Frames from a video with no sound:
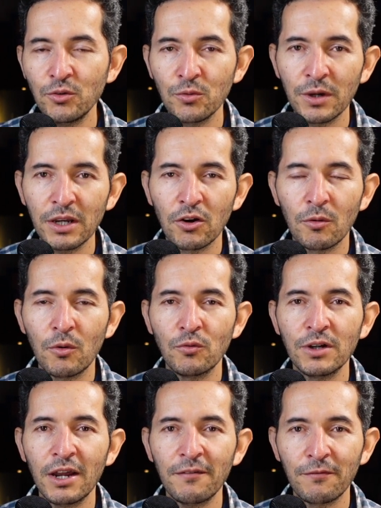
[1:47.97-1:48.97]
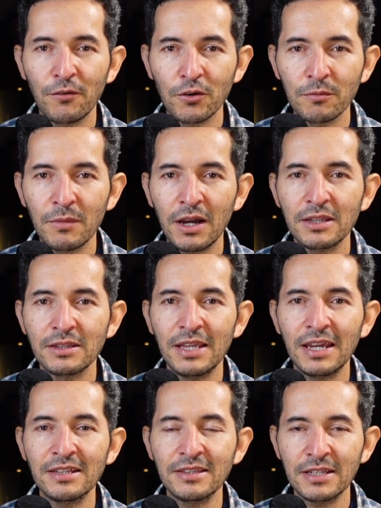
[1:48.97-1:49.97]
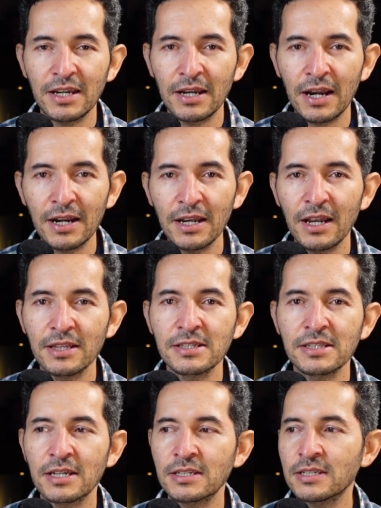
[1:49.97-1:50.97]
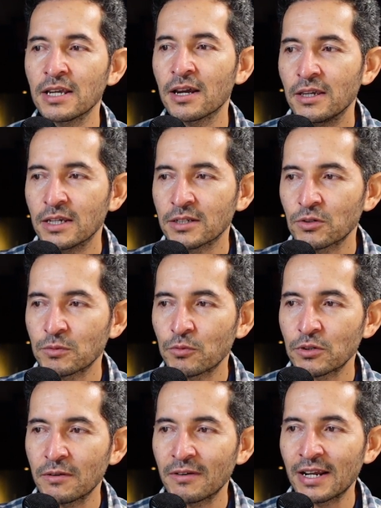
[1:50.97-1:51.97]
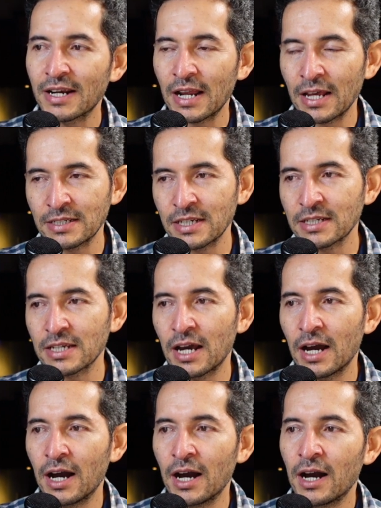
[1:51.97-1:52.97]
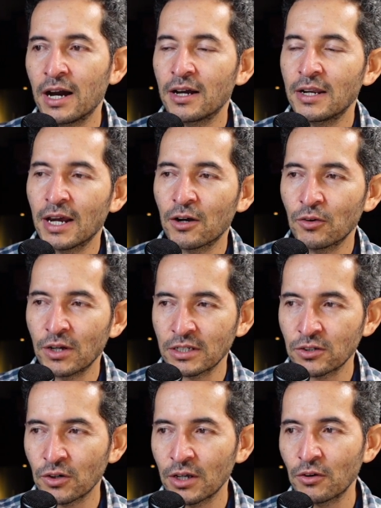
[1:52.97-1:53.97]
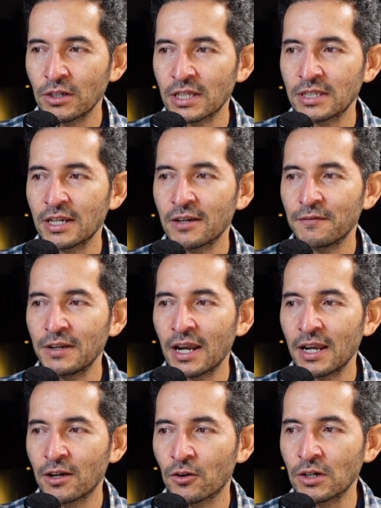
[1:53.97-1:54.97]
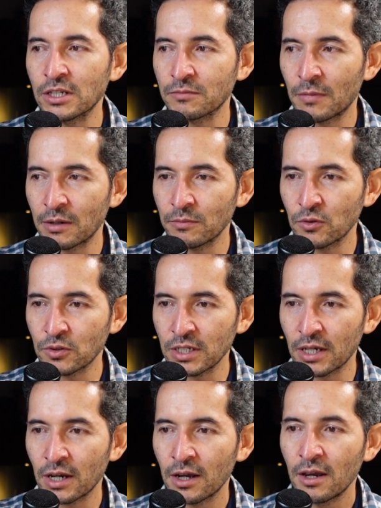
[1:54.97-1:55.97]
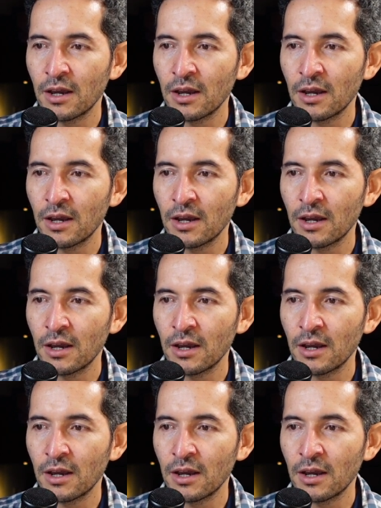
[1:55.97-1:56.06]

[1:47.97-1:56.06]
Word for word: nube como una forma de entrenar en la distancia y esto es posible gracias a la conexión que ahorita tiene Finale con Smart Music.